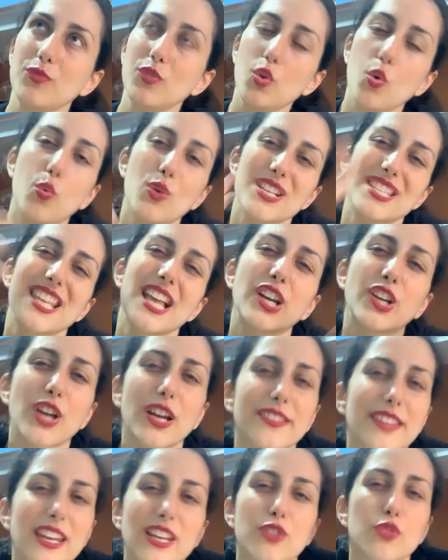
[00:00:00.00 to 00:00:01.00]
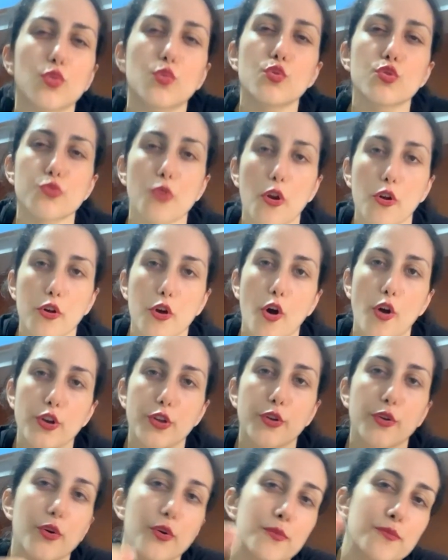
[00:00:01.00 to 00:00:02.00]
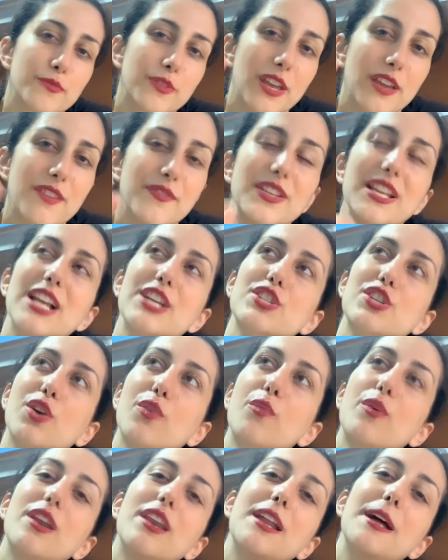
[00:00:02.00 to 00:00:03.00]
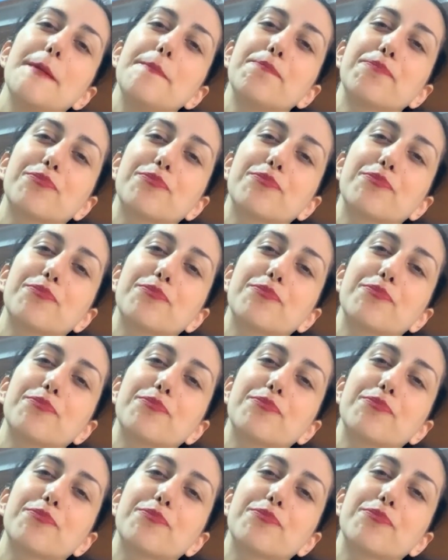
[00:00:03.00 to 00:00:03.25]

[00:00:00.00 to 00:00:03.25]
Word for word: quasi al- da retrogusto alcolico, che vi lascia quel...